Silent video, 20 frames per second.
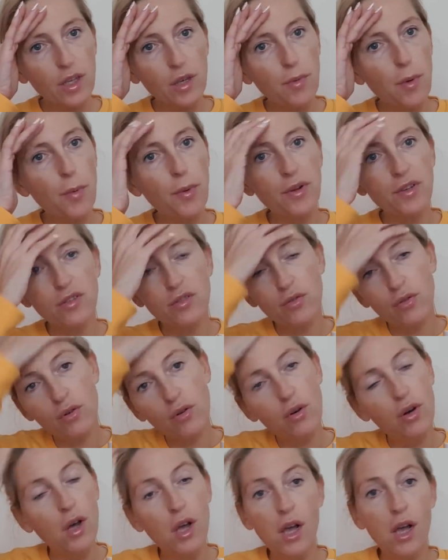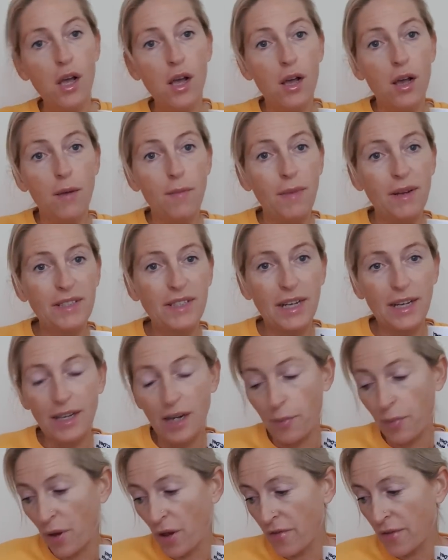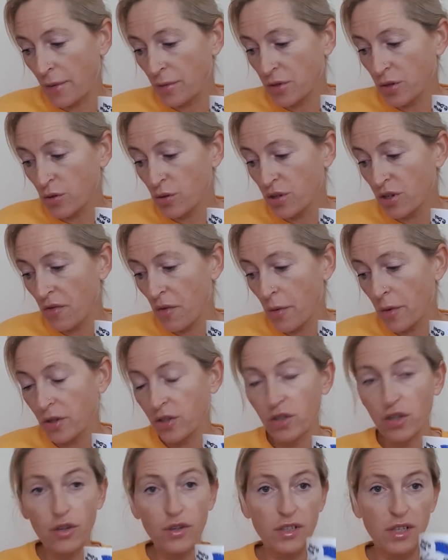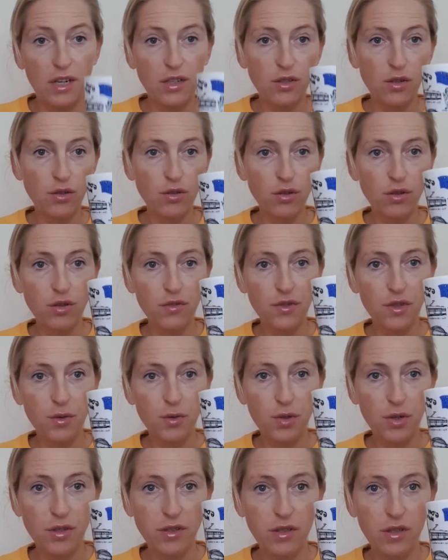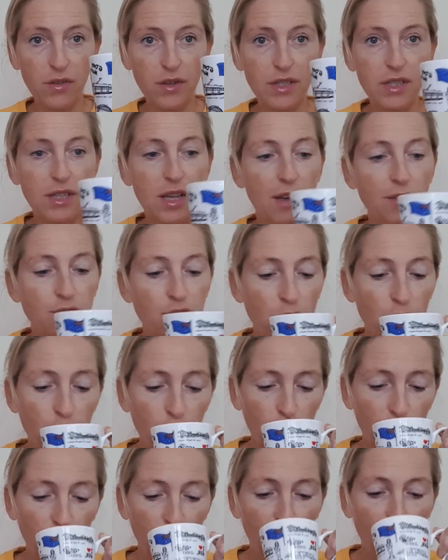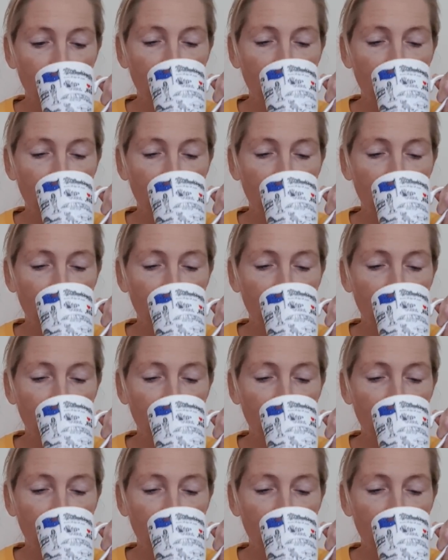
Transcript: i po prostu masakra. Powiem Wam, że już nie wiem od czego zacząć. Oczywiście przychodzę do Was z kawcią